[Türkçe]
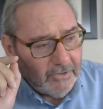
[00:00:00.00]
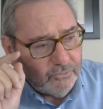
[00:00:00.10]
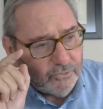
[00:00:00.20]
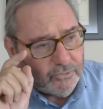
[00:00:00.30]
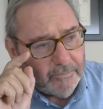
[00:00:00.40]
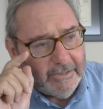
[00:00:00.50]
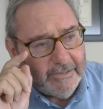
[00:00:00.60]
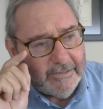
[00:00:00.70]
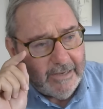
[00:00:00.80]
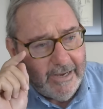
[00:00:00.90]

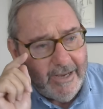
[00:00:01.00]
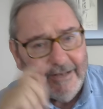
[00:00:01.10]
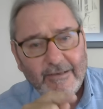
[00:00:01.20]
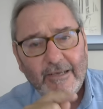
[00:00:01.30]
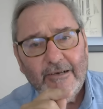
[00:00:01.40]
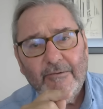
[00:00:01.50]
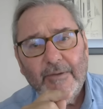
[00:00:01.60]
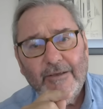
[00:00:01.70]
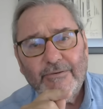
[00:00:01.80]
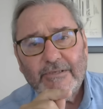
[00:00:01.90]
düşmanın en geri
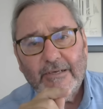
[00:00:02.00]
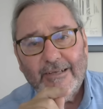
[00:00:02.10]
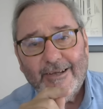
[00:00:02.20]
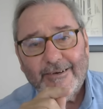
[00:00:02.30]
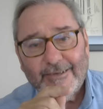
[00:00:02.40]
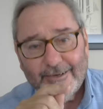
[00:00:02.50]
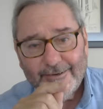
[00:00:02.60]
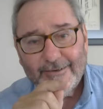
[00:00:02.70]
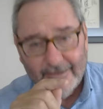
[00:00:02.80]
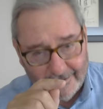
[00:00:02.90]
mevzilerine
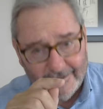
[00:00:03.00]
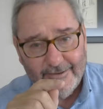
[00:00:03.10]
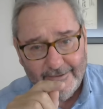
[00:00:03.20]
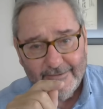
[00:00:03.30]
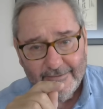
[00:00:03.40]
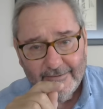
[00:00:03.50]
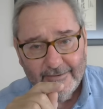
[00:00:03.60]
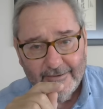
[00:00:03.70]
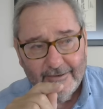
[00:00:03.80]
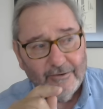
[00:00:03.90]
ya
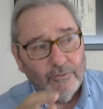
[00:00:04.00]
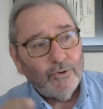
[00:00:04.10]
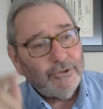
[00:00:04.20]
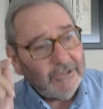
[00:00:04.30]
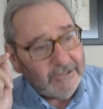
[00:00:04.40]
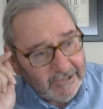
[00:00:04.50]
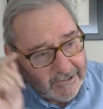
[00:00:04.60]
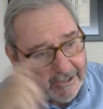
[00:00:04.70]
lojistik